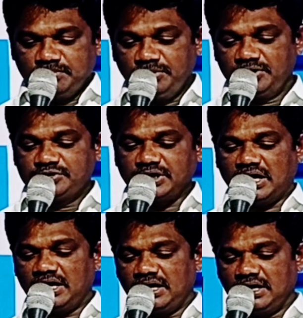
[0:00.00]
మీరు
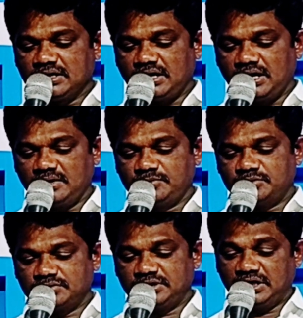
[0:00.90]
చాలా కాలము
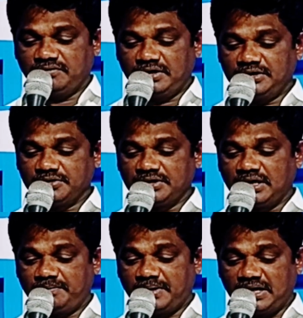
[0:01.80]
నిలవై ఉన్న
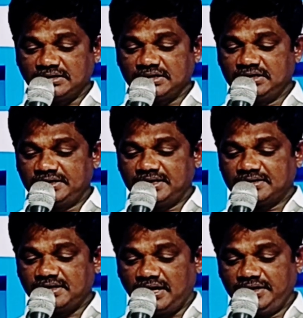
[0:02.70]
పాతగిలిన
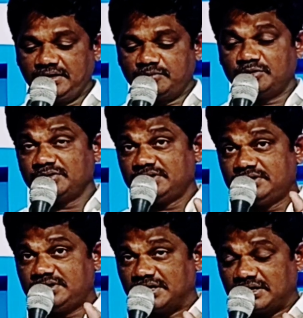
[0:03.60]
ధాన్యము
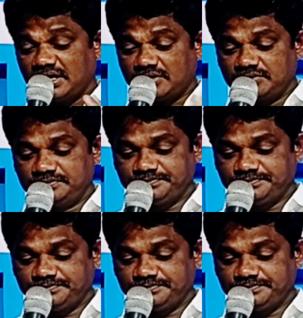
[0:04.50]
తింటారు